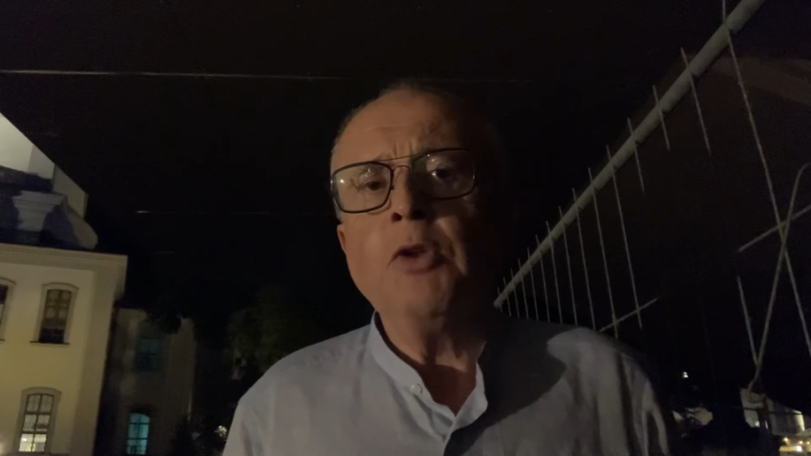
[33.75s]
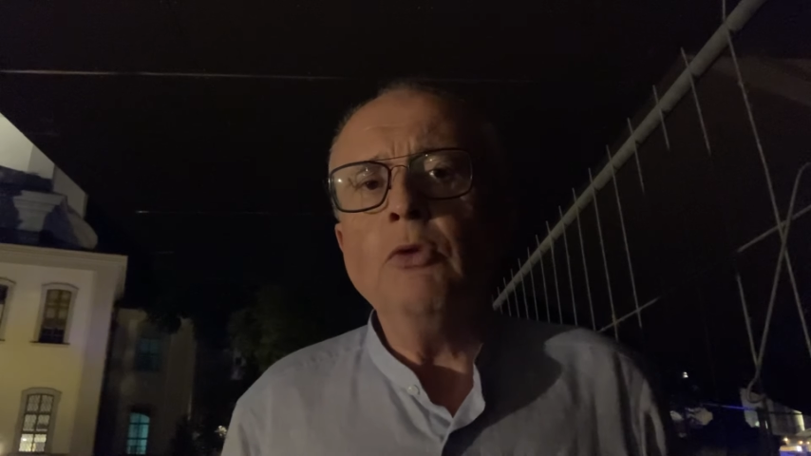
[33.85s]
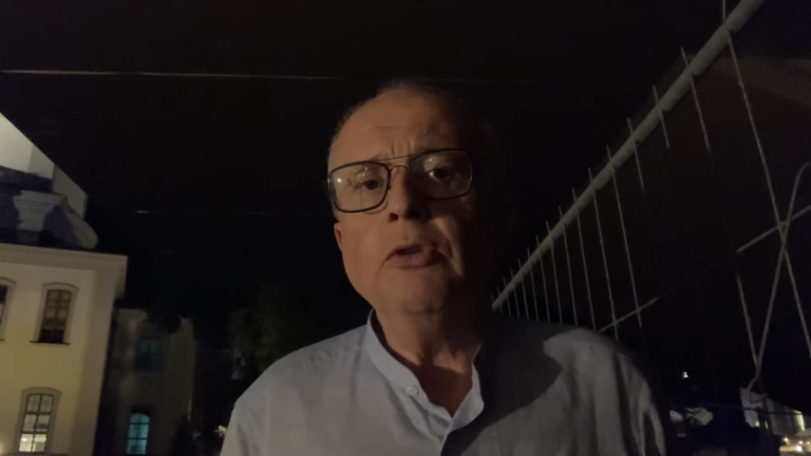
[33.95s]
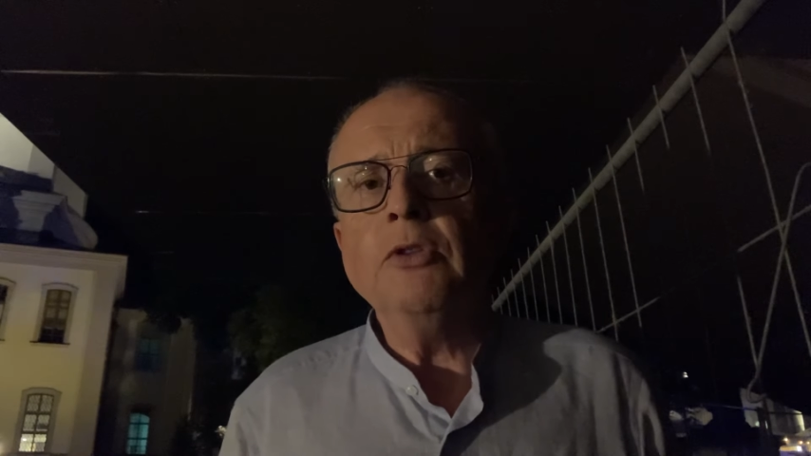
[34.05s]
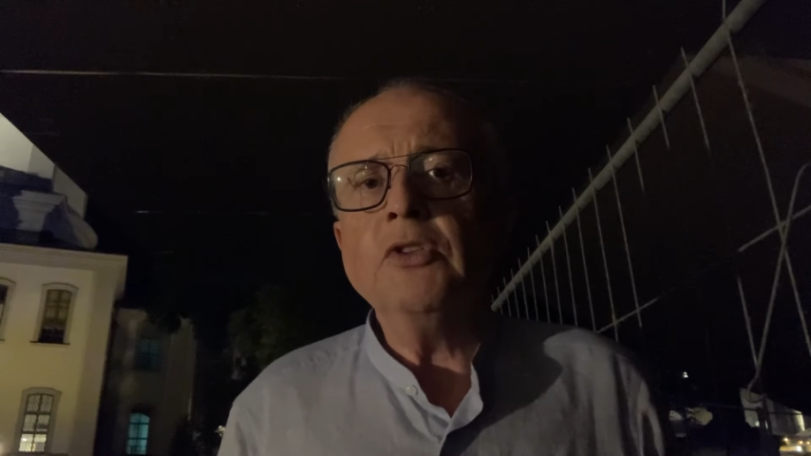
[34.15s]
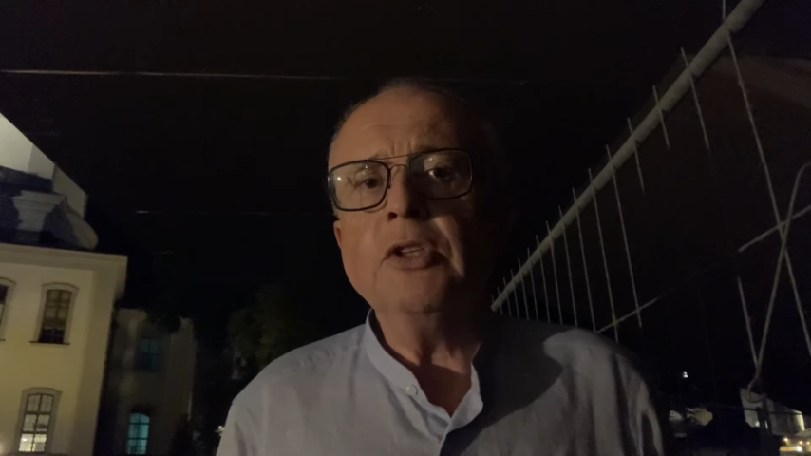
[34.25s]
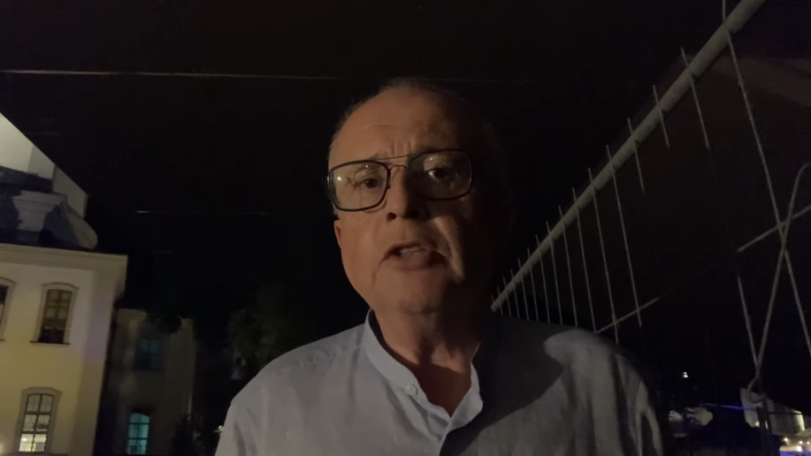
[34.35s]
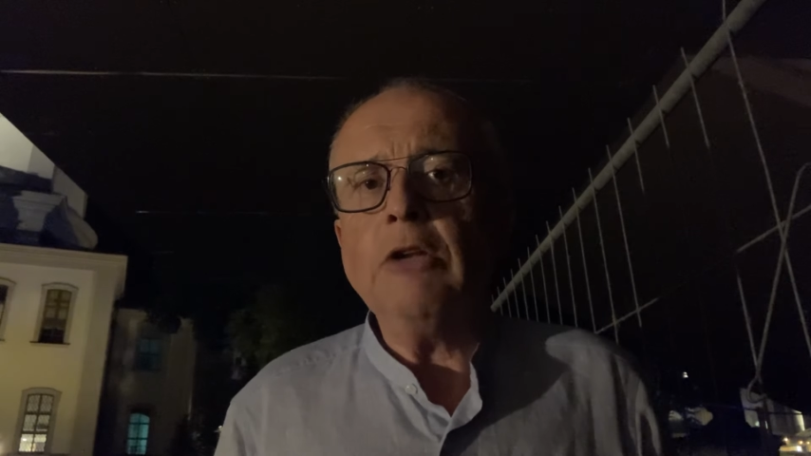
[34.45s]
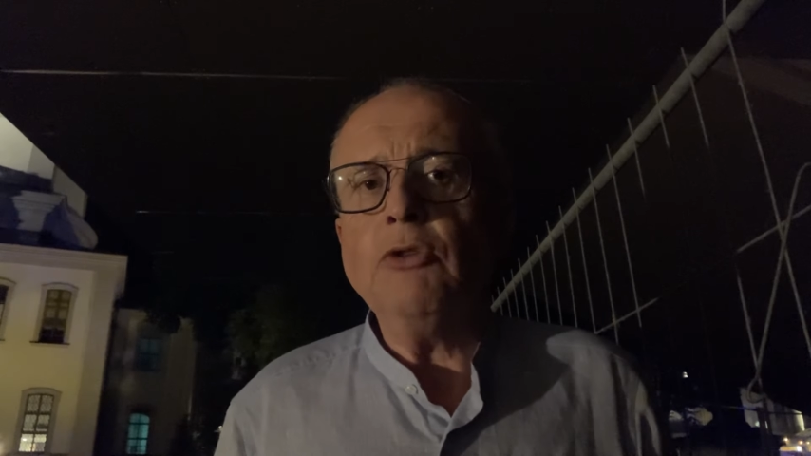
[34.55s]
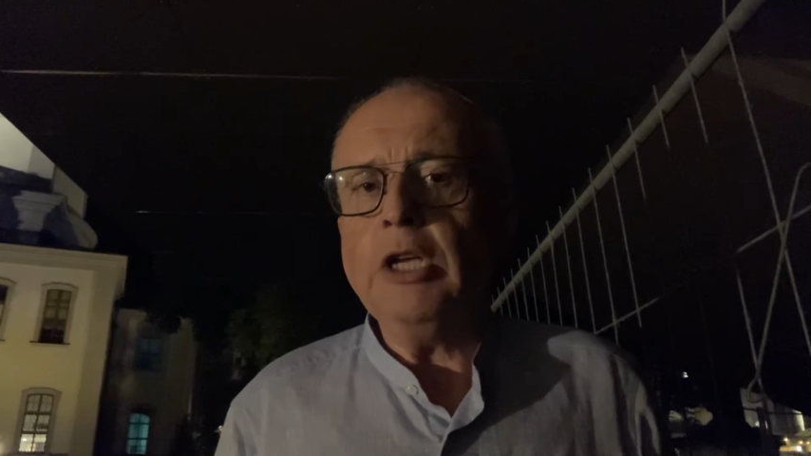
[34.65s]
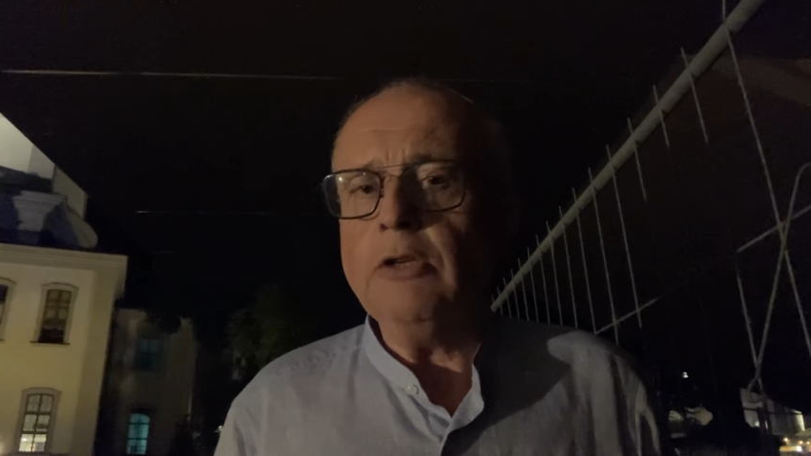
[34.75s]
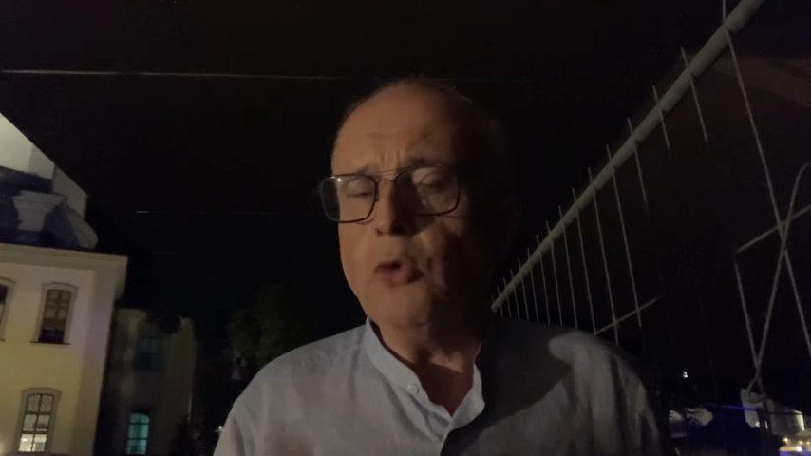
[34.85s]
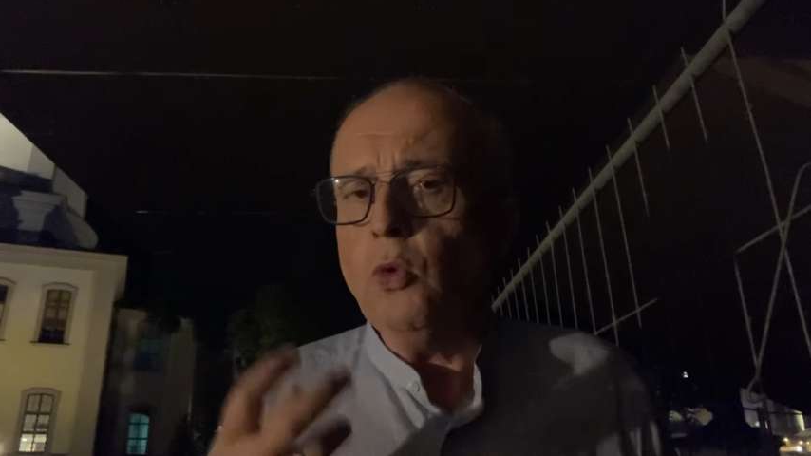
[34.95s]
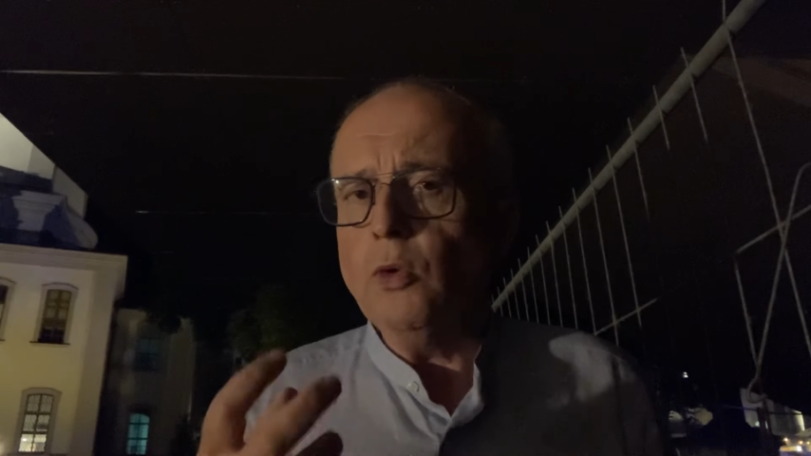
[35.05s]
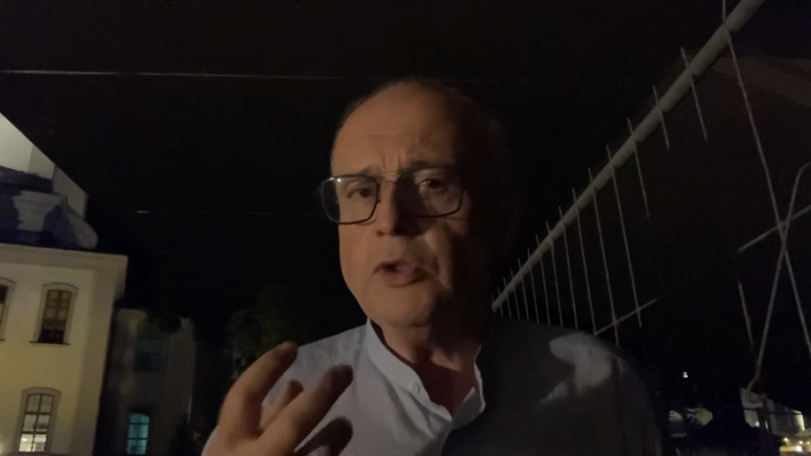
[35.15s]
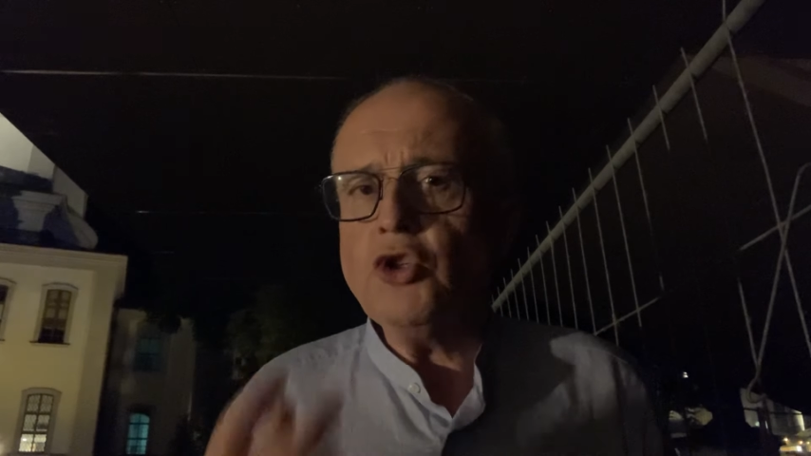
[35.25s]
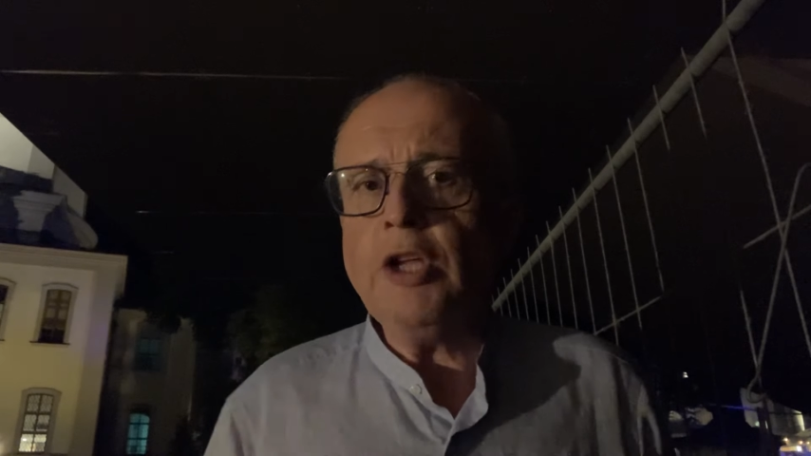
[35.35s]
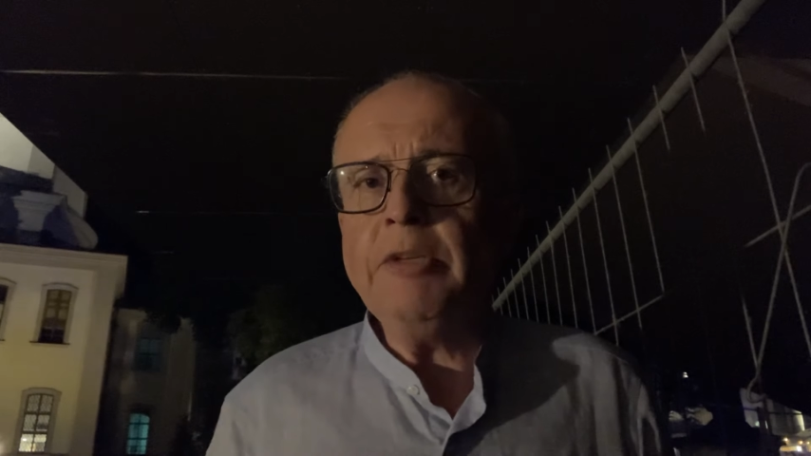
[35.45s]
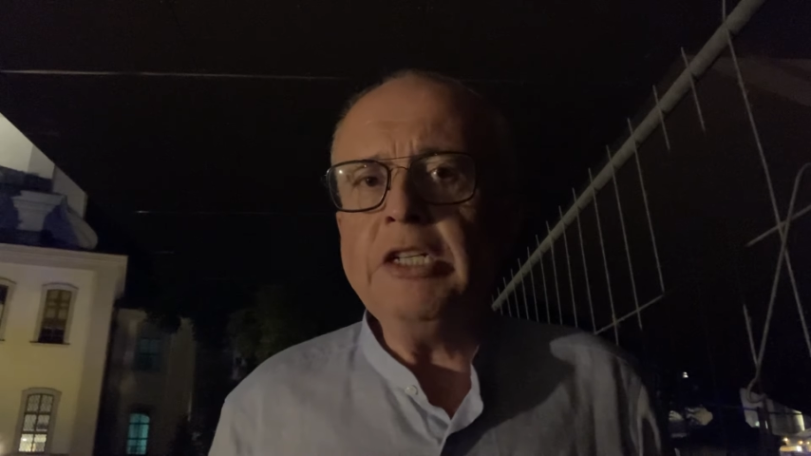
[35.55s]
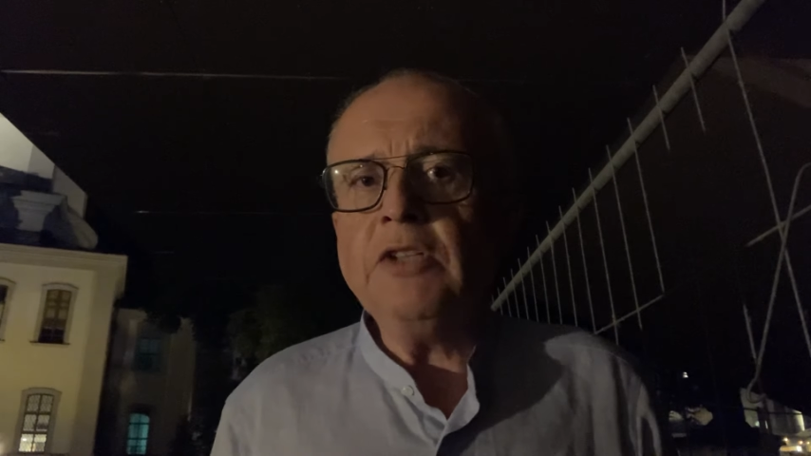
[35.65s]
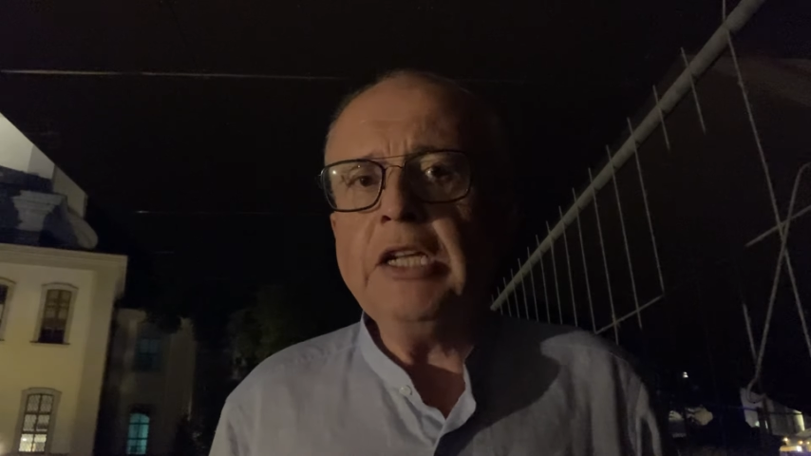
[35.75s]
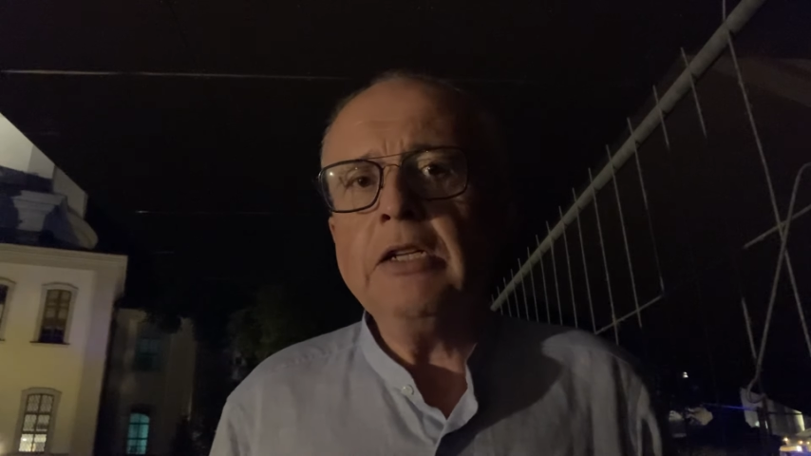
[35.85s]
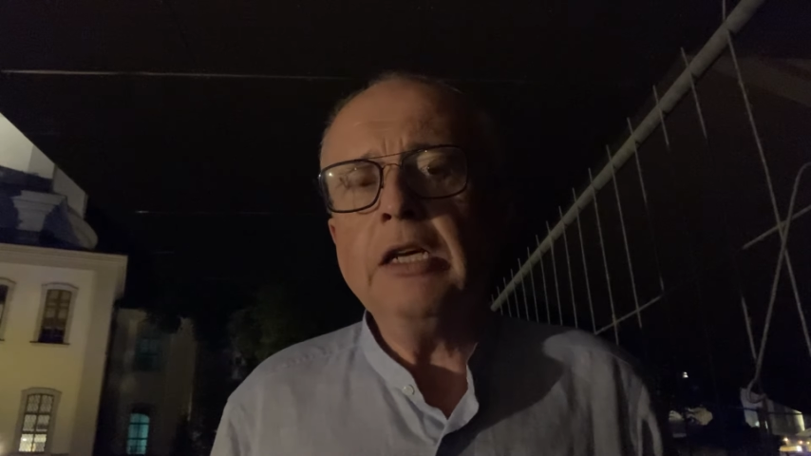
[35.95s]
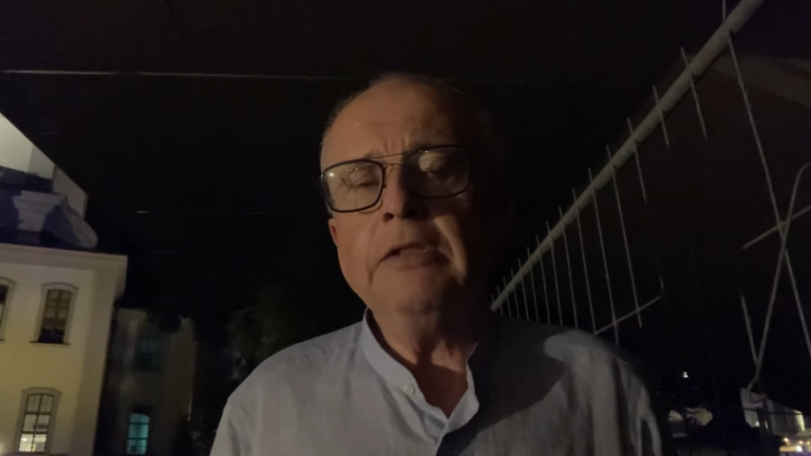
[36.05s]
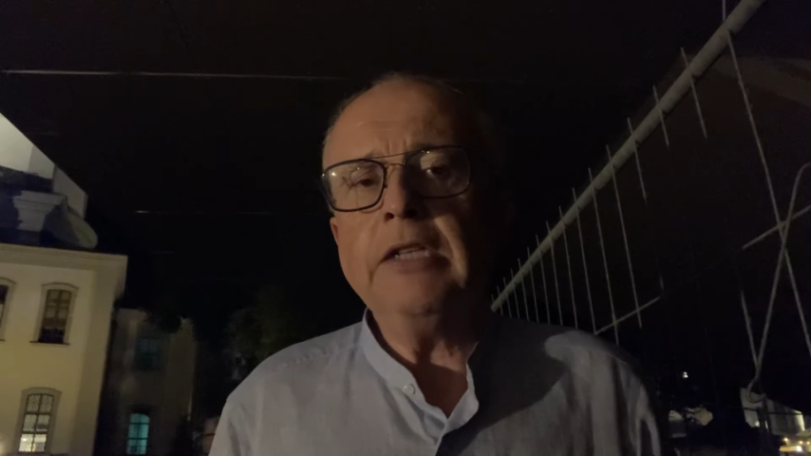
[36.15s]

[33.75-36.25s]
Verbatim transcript: und äh, dadurch eine große Stabilität hat.